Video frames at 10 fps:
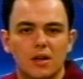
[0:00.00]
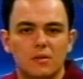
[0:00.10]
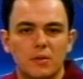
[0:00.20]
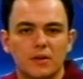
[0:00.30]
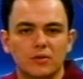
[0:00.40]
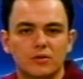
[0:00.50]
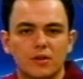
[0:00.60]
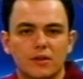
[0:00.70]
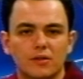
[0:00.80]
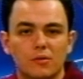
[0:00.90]
Perdeu de
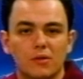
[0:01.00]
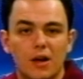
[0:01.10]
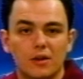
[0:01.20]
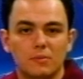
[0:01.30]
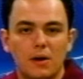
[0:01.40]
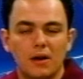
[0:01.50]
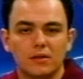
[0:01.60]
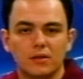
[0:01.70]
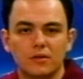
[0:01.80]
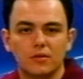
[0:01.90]
3 a 1 lá no
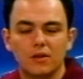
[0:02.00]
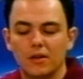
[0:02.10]
Barradão.